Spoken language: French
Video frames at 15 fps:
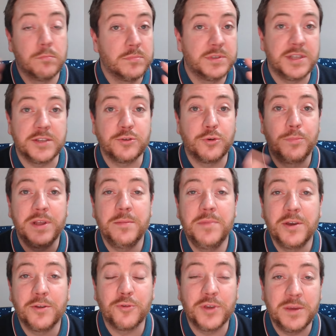ça se complète
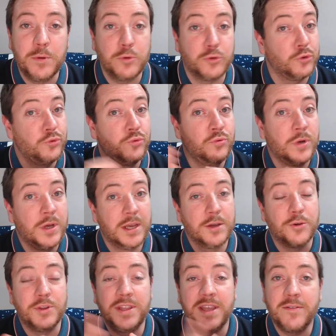bien entre guillemets, puisque nous,
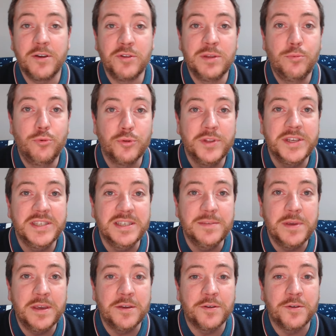côté Avran, on est plutôt
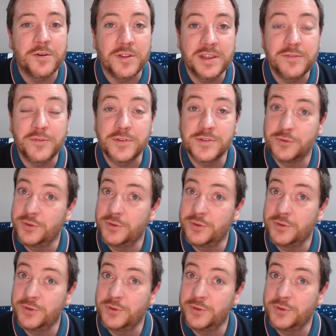décimé euh, en défense.